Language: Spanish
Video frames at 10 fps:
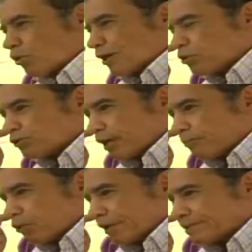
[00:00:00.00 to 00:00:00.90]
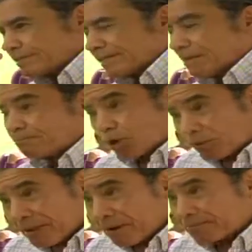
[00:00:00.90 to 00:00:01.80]
profesores y que habían
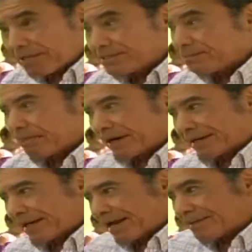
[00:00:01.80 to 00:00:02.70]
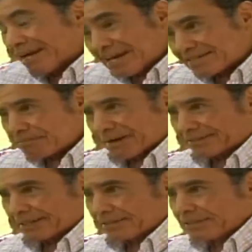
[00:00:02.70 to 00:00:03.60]
conseguido unas aulas
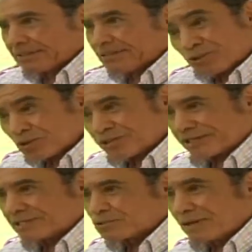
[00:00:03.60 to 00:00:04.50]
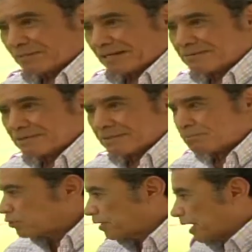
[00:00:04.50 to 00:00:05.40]
en el, en el Colegio La
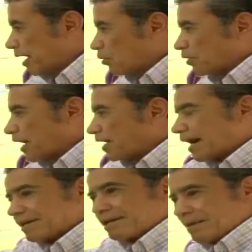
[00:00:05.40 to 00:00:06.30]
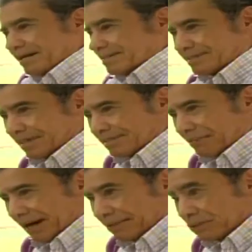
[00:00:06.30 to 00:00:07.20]
Salle eh, a partir de las